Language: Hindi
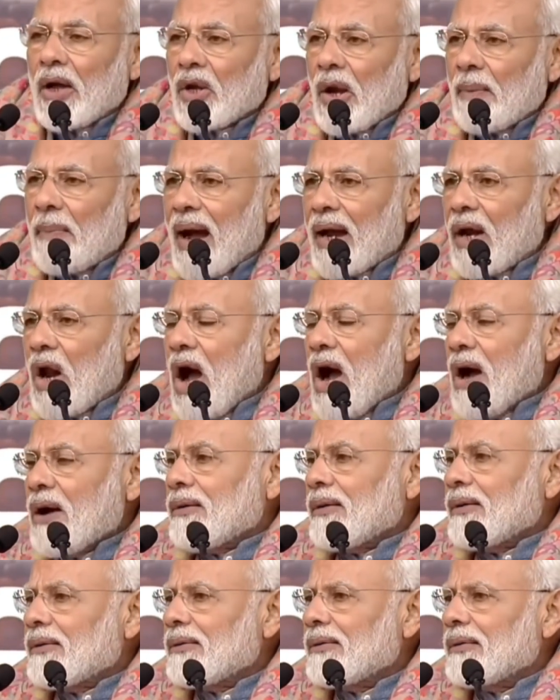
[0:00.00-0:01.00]
भाइयों बहनों
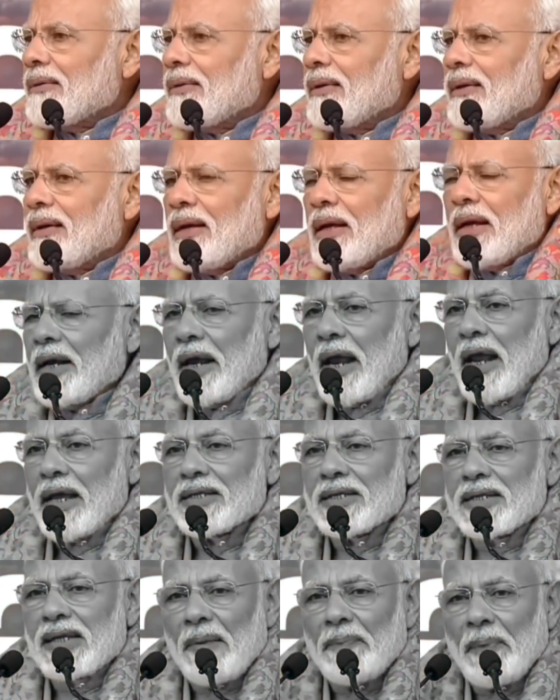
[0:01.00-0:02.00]

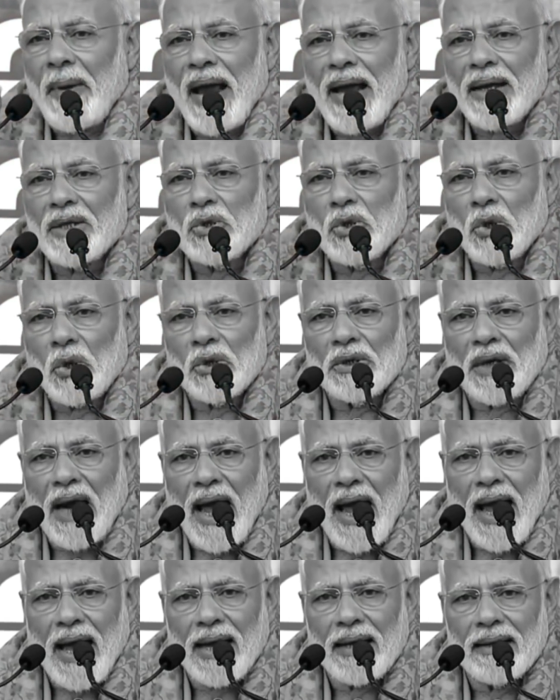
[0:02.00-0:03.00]
ये सफेद
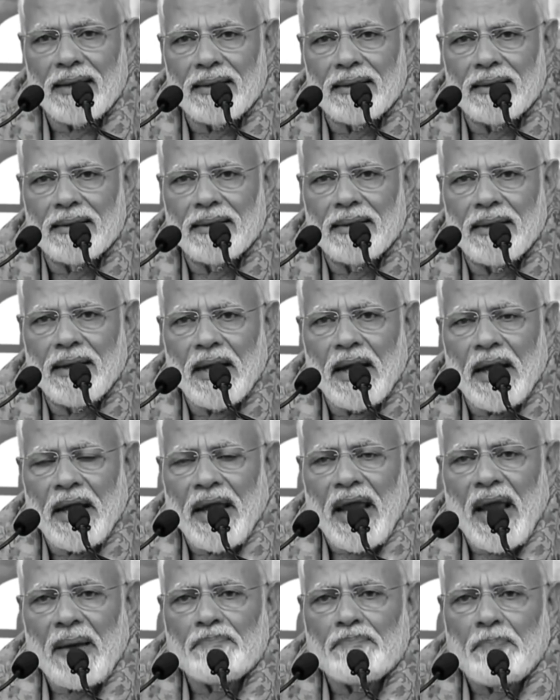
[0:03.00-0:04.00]
झूठ है
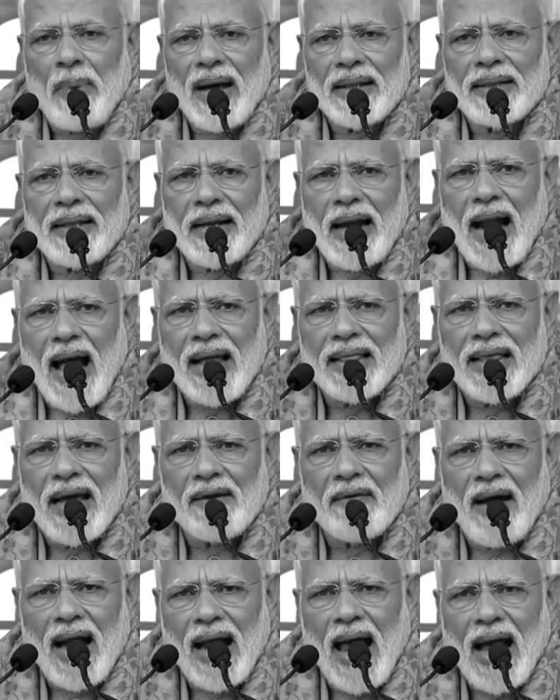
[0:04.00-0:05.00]
ये बद
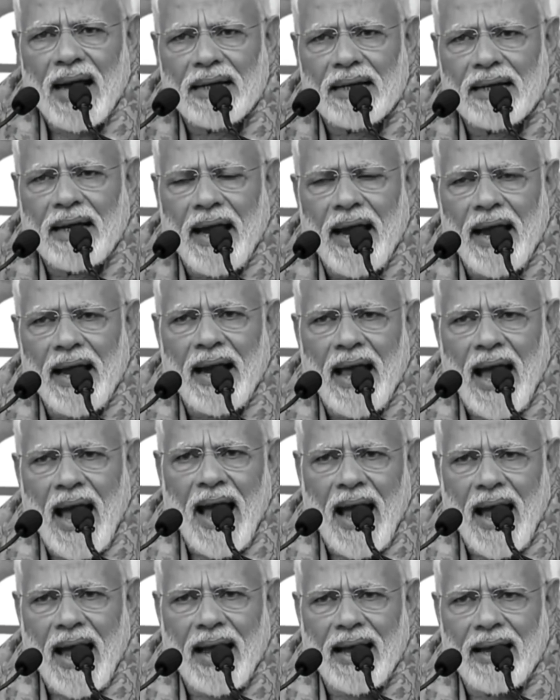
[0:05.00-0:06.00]
इरादे वाला खेल
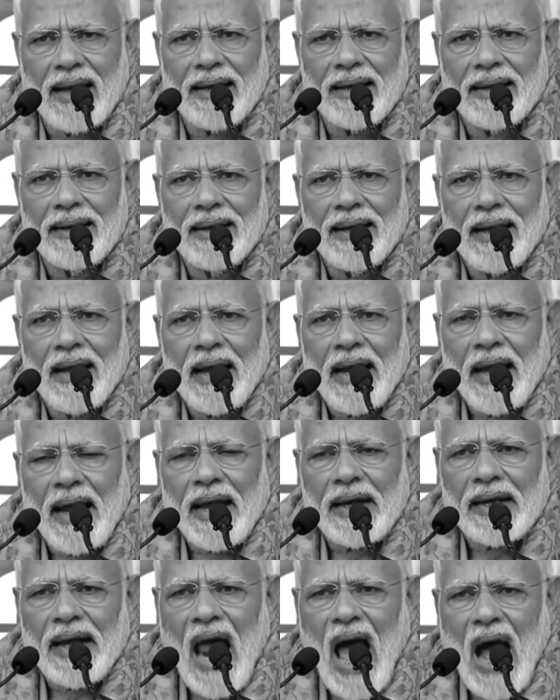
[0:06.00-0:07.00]
है
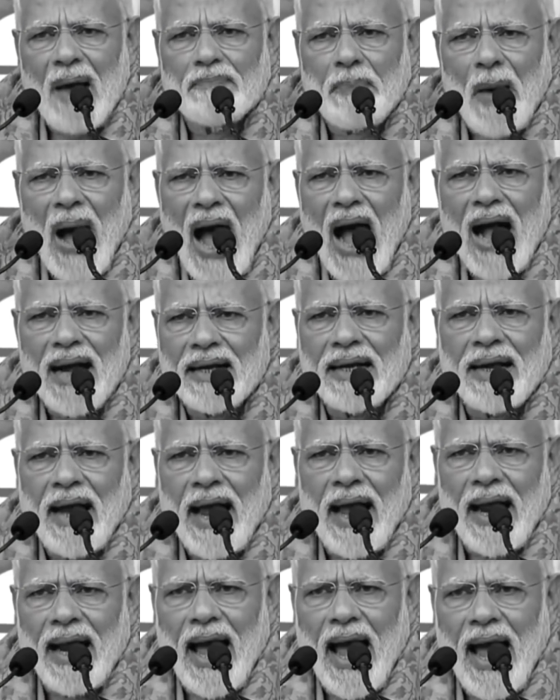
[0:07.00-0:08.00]
ये नापाक
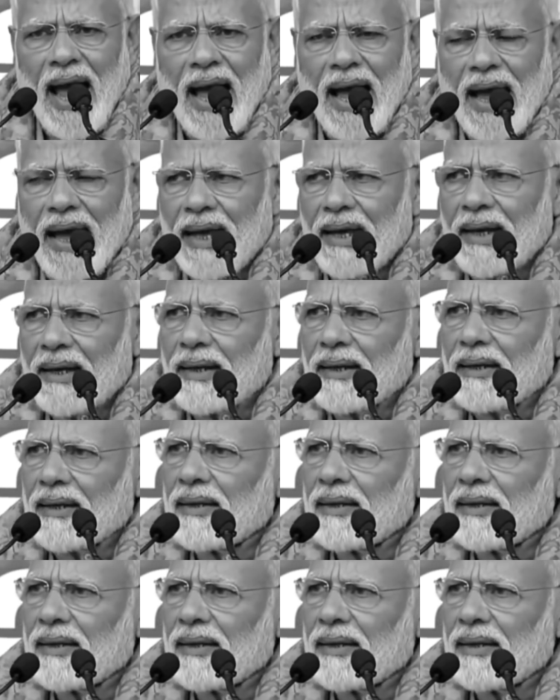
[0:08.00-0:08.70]
खेल है